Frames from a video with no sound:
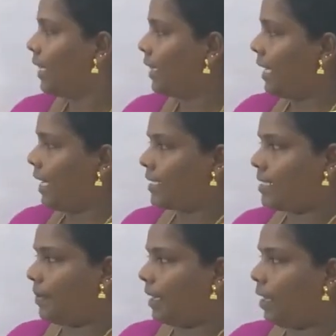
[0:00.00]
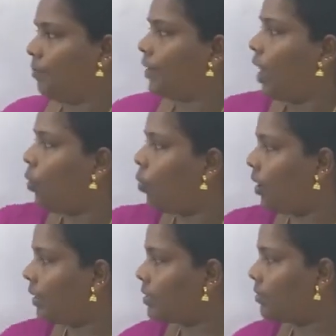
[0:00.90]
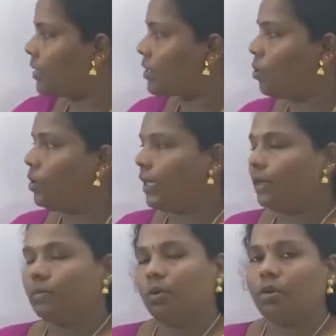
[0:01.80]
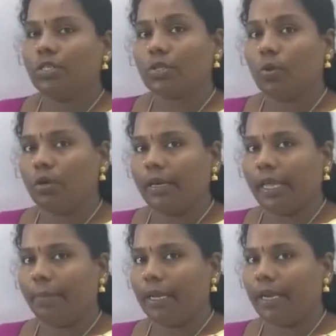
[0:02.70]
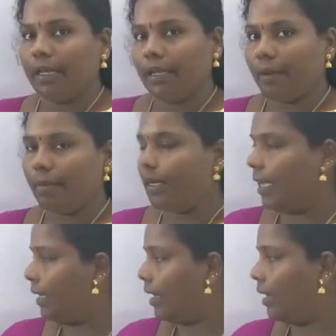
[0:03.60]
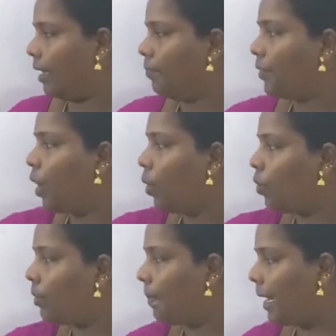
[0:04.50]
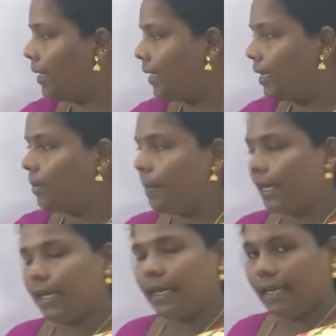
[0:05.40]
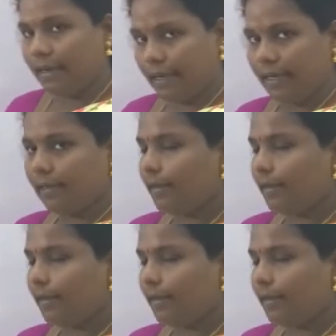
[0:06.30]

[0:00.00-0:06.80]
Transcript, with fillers: தென் நெக்ஸ்ட் பாருங்கள் வாட் இஸ் யுவர் ஸ்கூல் நேம் உன்னோட ஸ்கூல் நேம் என்ன அப்படின்னு கேட்குறாங்க உன் பள்ளியின் பெயர் என்ன